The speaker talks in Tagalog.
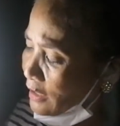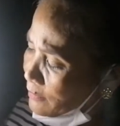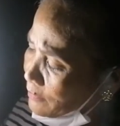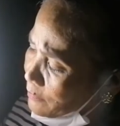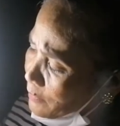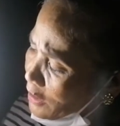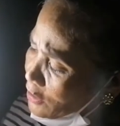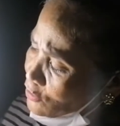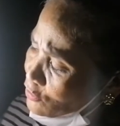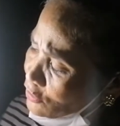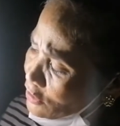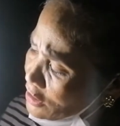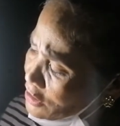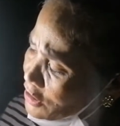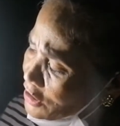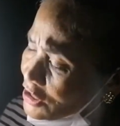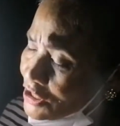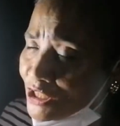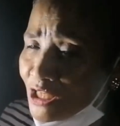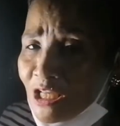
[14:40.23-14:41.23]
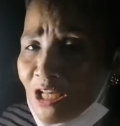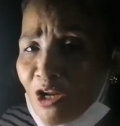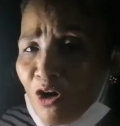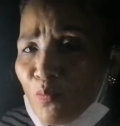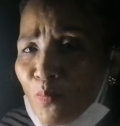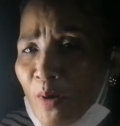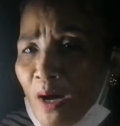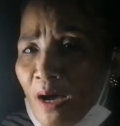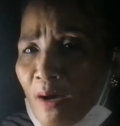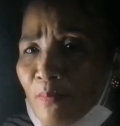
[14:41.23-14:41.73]
eh medyo nasisilaw
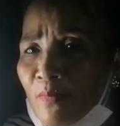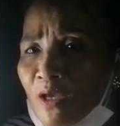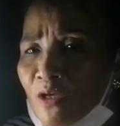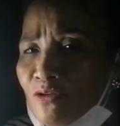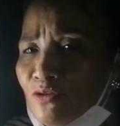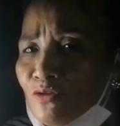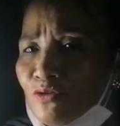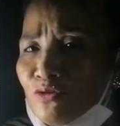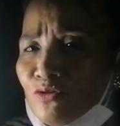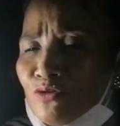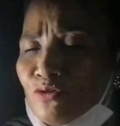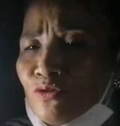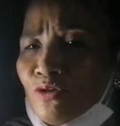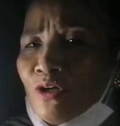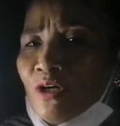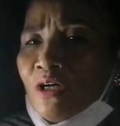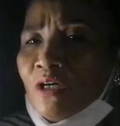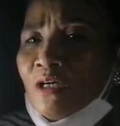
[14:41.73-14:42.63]
pa, medyo